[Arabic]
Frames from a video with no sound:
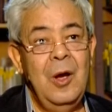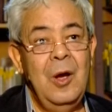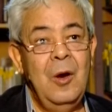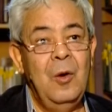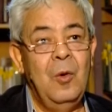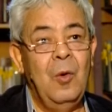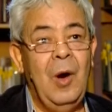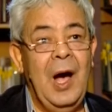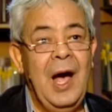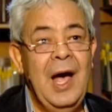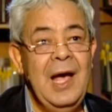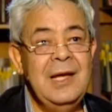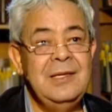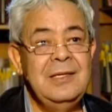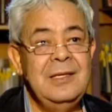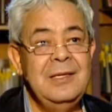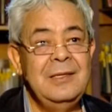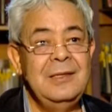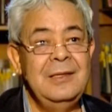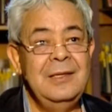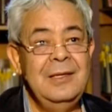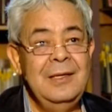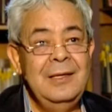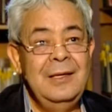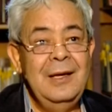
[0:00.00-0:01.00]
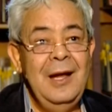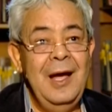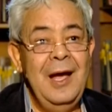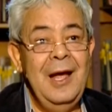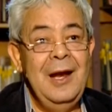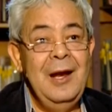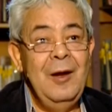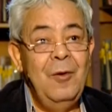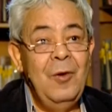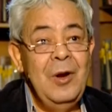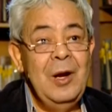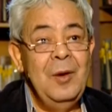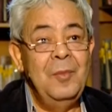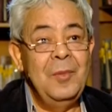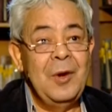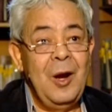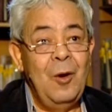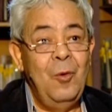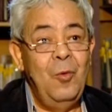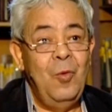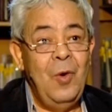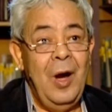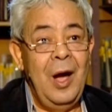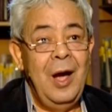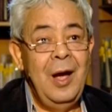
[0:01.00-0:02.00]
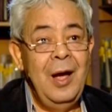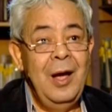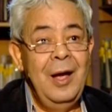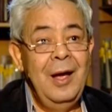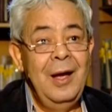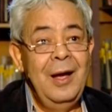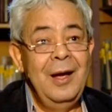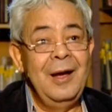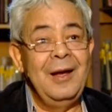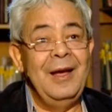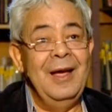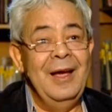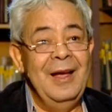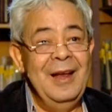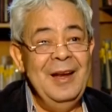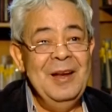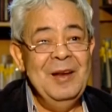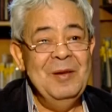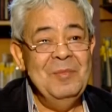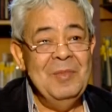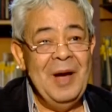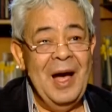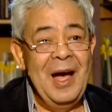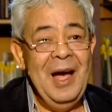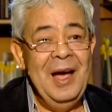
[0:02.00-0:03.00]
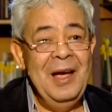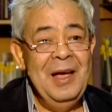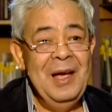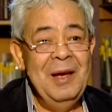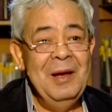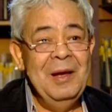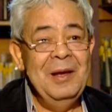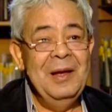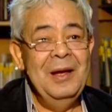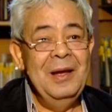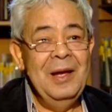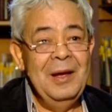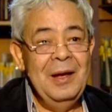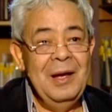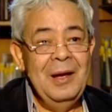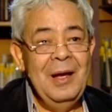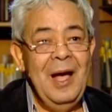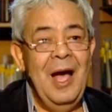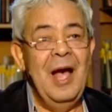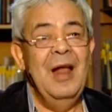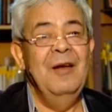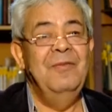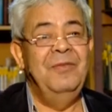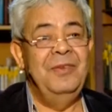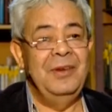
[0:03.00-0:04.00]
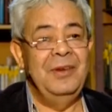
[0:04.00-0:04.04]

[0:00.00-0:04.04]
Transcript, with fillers: وحاسس ان انا وانا مروح كان معايا ألف